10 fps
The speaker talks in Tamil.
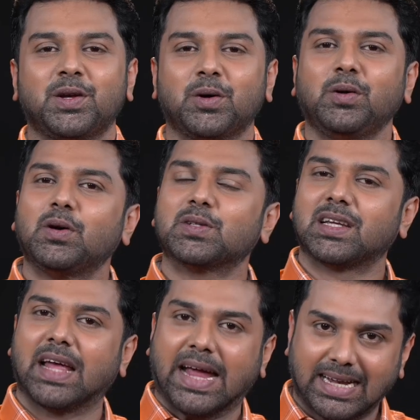டூ
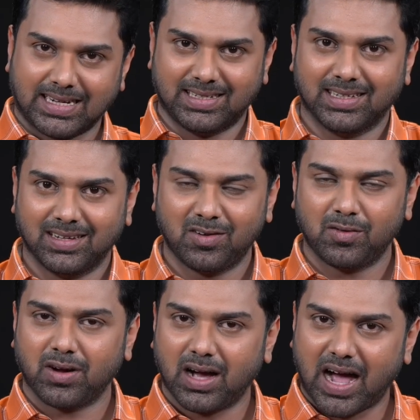தௌசண்ட் எயிட்
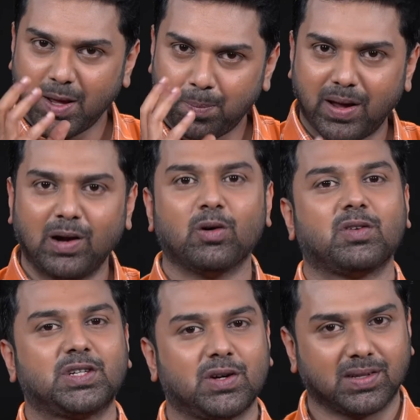ஐபிஎல்னு ஒரு
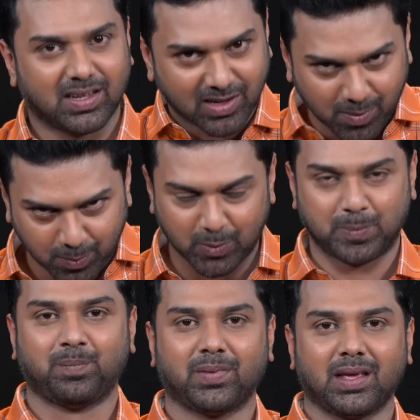விஷயம் வந்ததுக்கப்புறம்
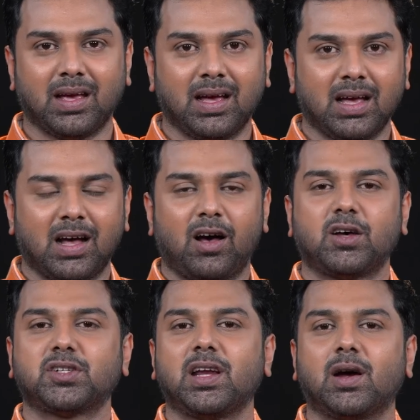
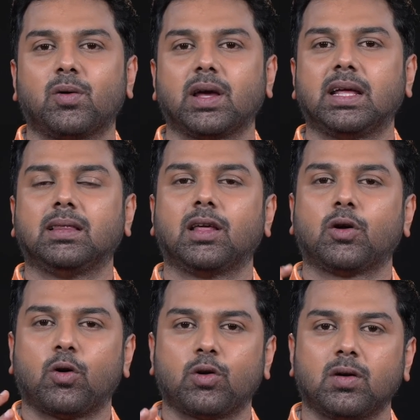ஆஸ்திரேலியாவோட இந்த
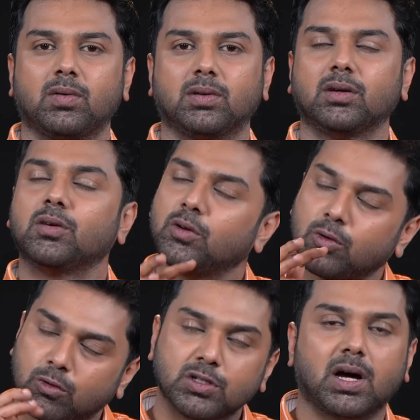கொட்டம் வந்து
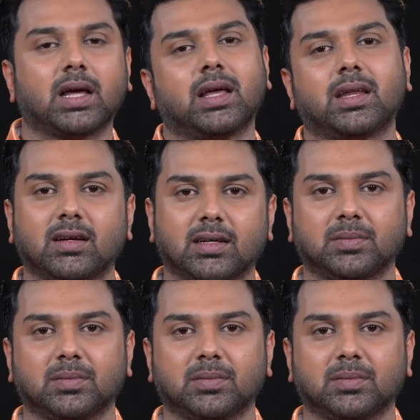கொஞ்சம் அடங்கியிருக்குங்க